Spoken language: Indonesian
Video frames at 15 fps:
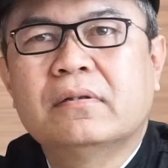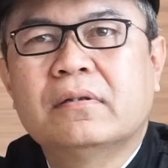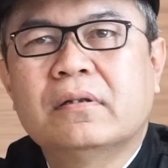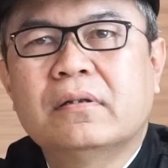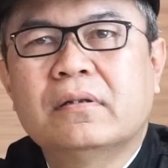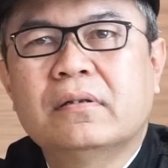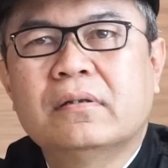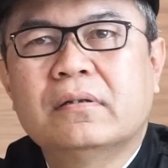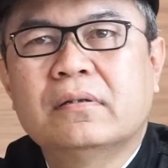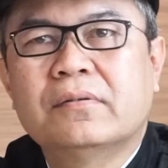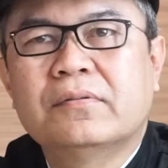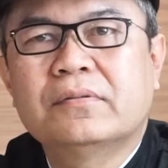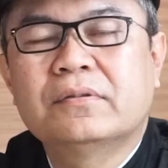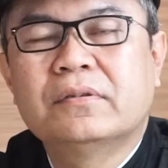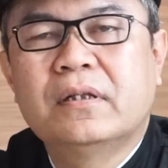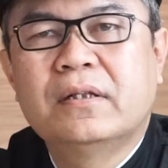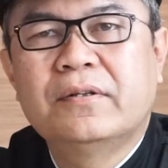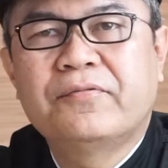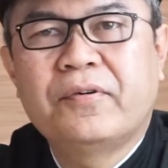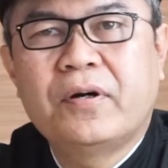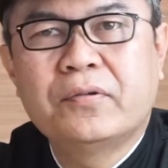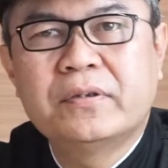uh,
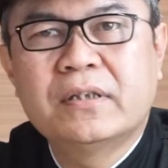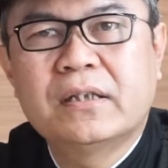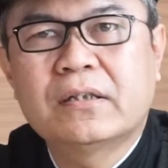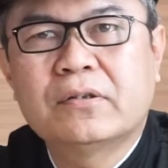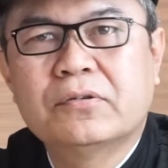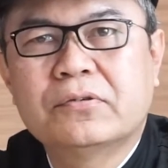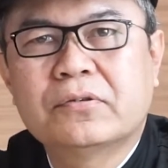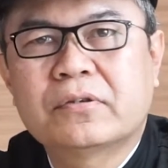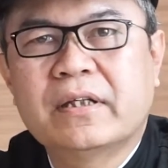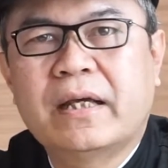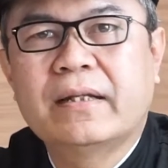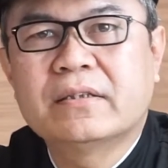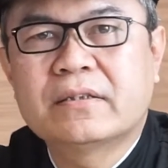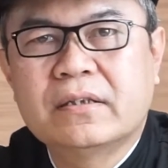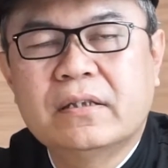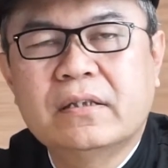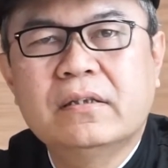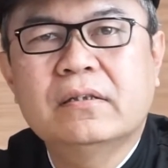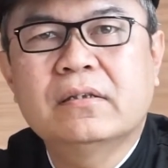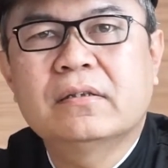jadi founder untuk TNC